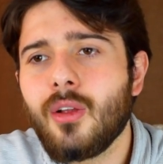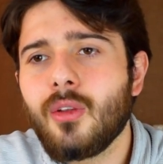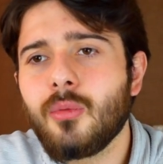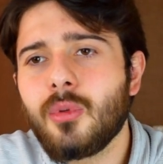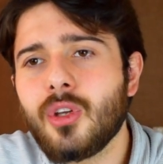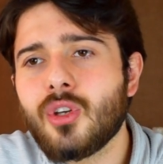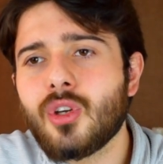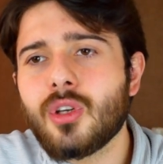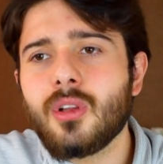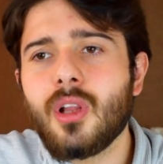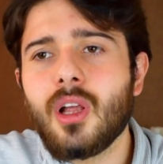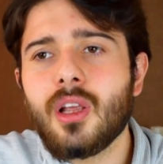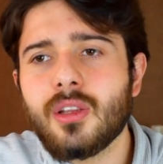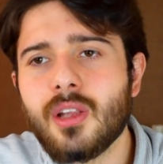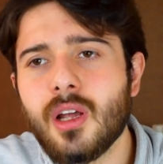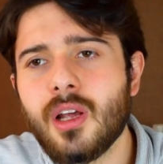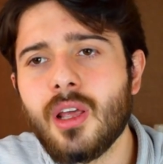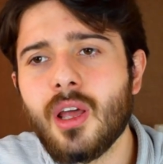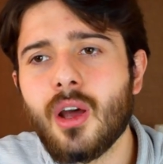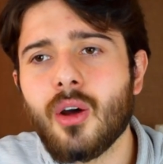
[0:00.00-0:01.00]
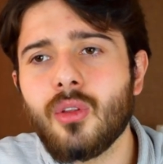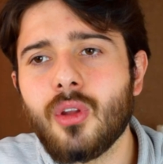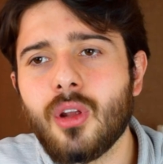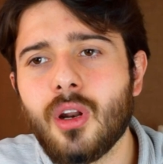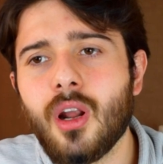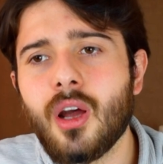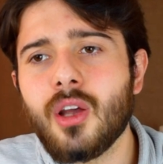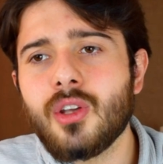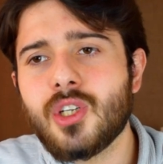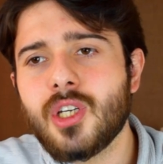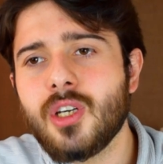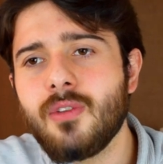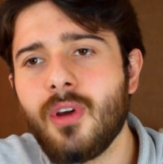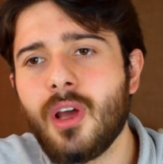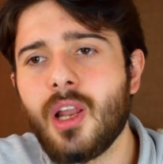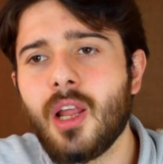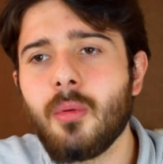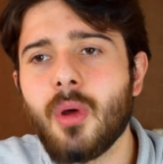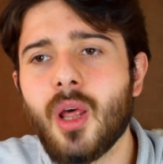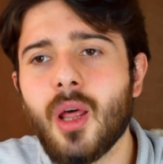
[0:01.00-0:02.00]
Bir de şu der ya onlara
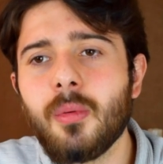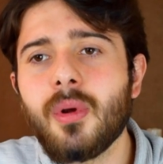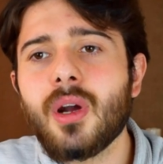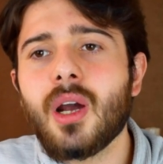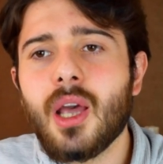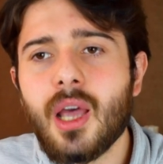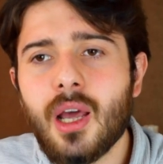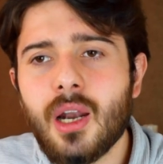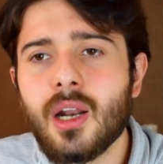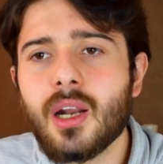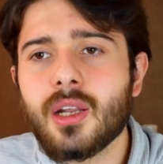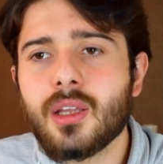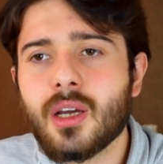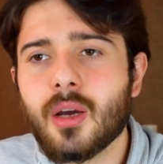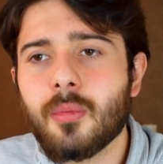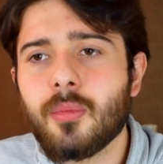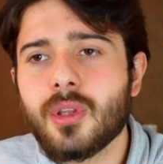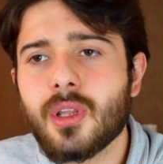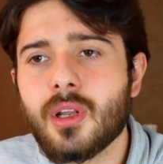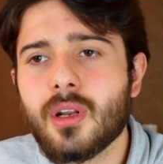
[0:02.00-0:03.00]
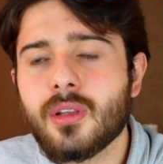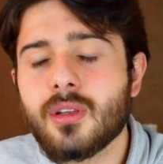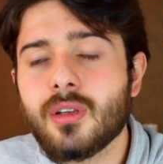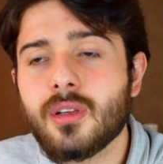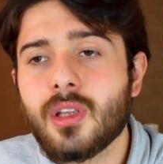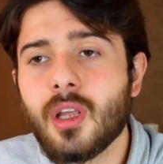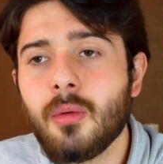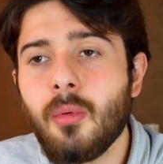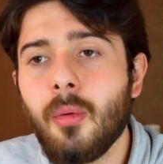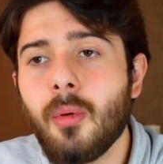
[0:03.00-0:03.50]
Şive ile beraber kayarlar da kapitalist sistem